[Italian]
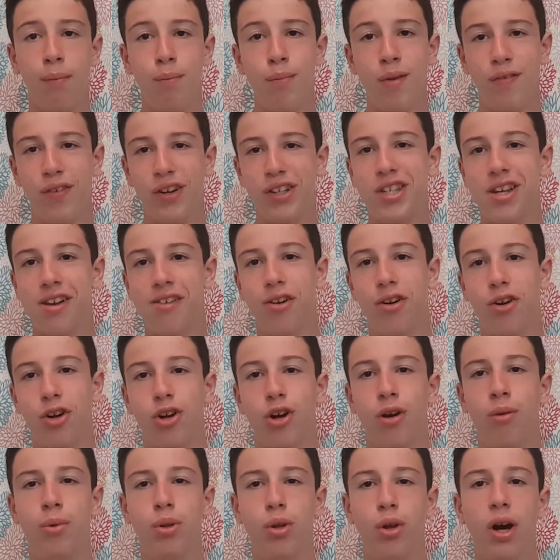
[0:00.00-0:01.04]
mi facevano
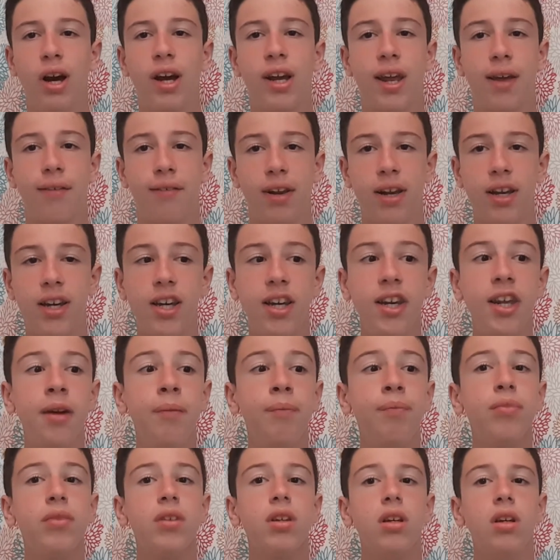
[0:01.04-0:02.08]
comodo anche averli
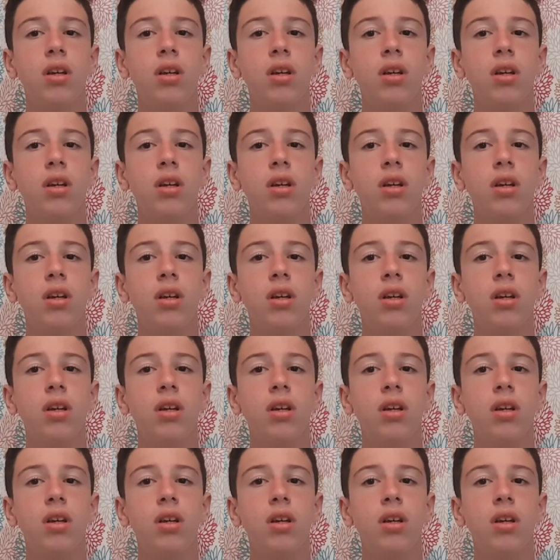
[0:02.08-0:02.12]
lì